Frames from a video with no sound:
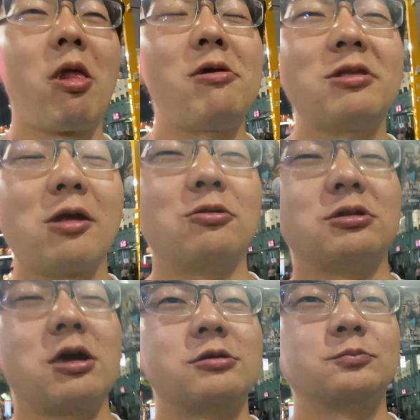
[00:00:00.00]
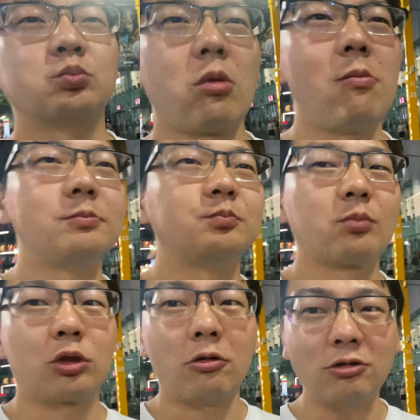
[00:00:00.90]
なんだろうな、
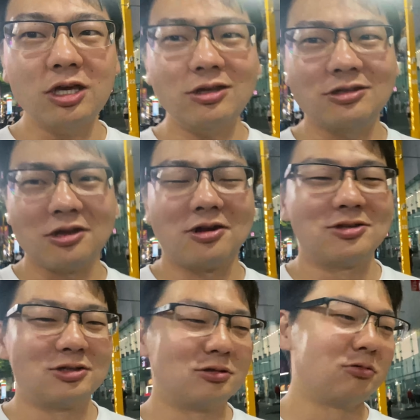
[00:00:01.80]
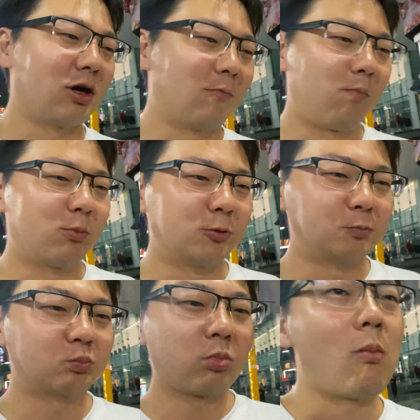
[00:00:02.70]
鳥って感じするわ。も
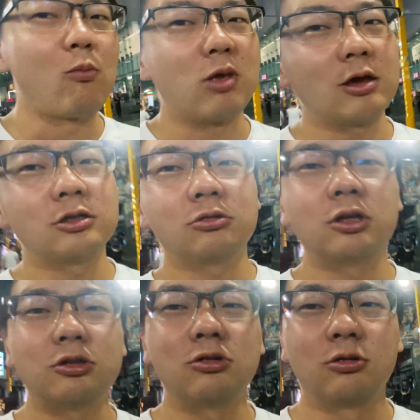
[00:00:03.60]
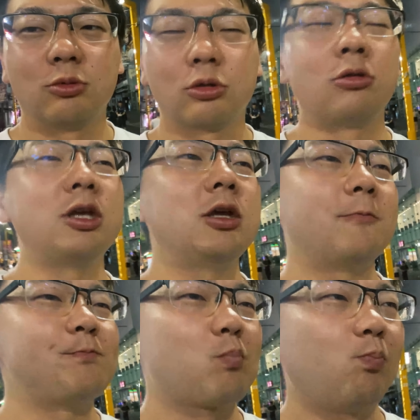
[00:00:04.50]
う、うん、焼き鳥っていうよりもう鳥
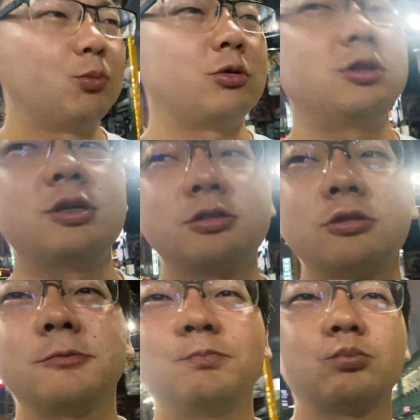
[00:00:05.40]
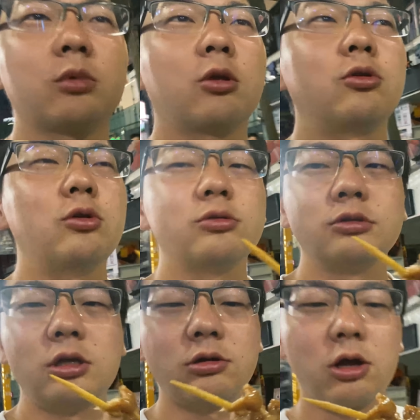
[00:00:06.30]
鳥です。鳥を食っ
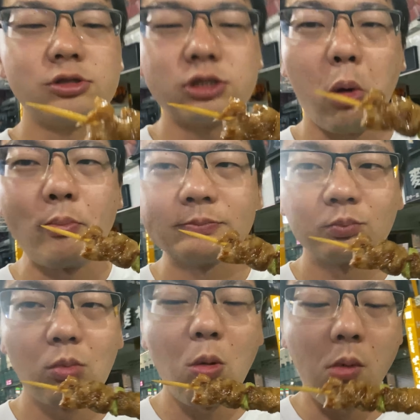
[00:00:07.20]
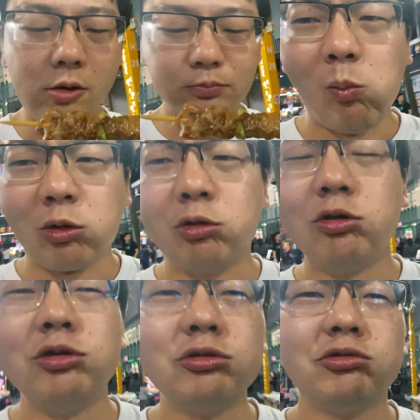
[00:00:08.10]
てる感じ。うまっ。こう
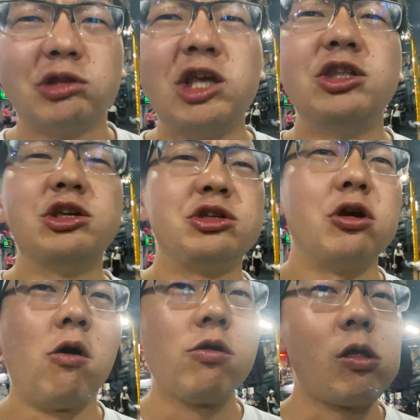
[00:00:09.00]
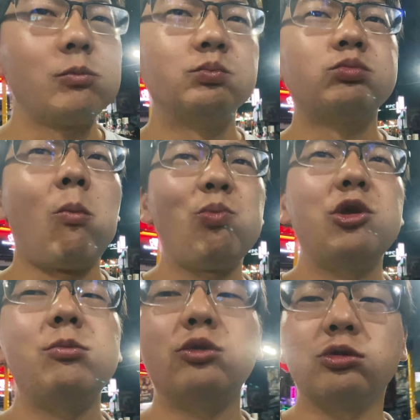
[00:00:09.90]
いうのでいいんですよ本当
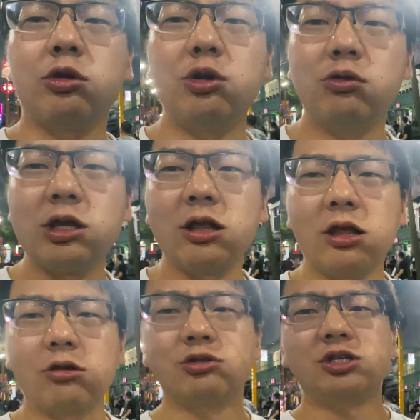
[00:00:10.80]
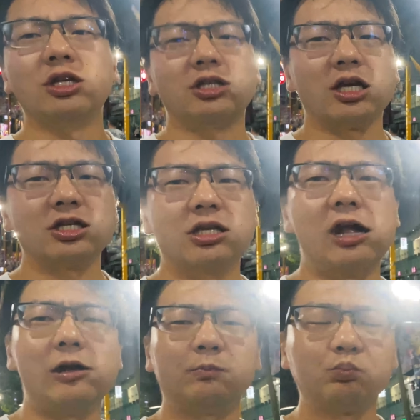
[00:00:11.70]
に。もう鳥をただね串に刺し
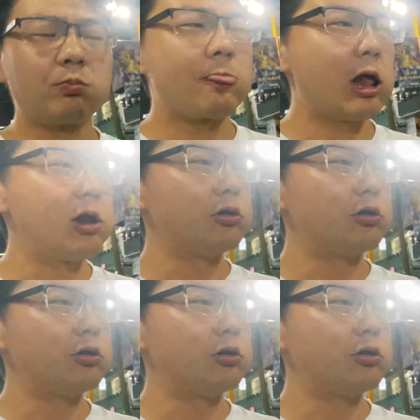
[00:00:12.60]
てあ